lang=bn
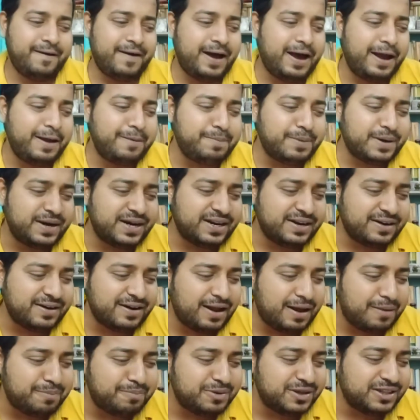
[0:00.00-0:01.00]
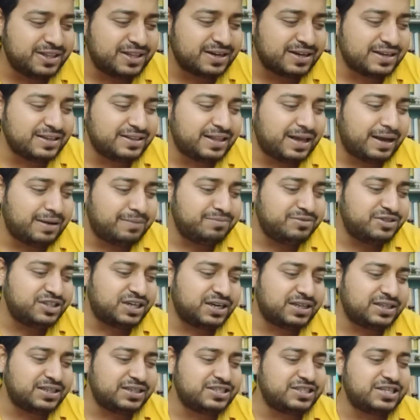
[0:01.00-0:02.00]
হাইপারের আপনাদেরকে দাম
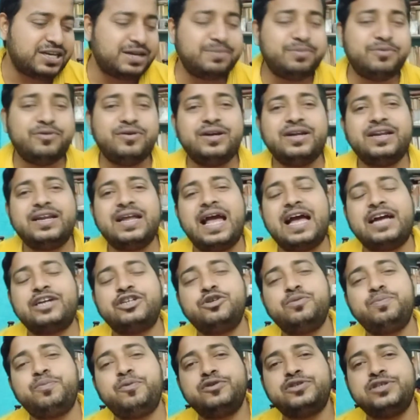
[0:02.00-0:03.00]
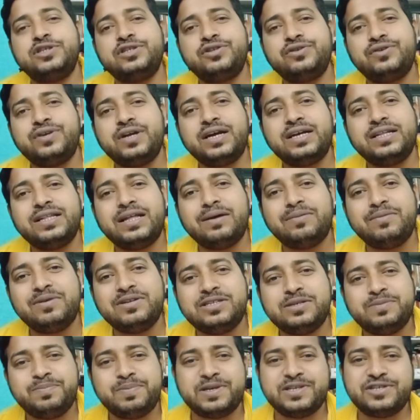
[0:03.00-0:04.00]
জানাতে চাইবো এর একশো পঁচাত্তর টাকা দাম
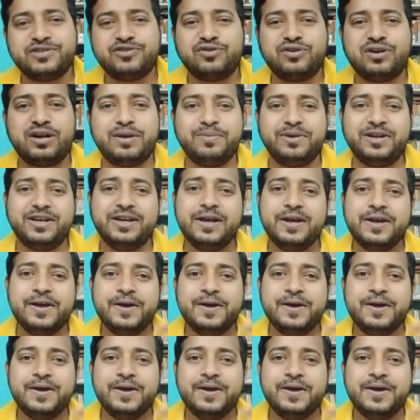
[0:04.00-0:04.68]
আছে পাঁচশো গ্রামে